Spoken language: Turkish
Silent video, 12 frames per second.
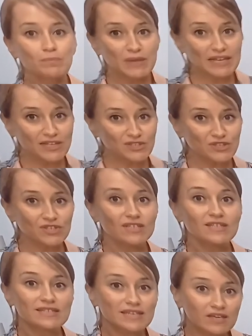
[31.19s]

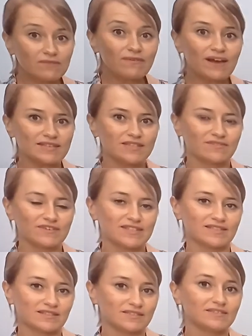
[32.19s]
Bilinç, zihin
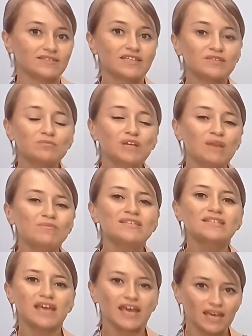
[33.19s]
felsefesinin
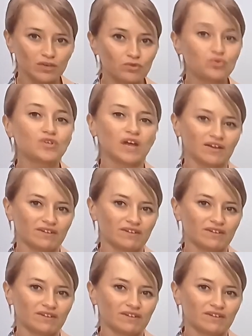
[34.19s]
tanımlanması en güç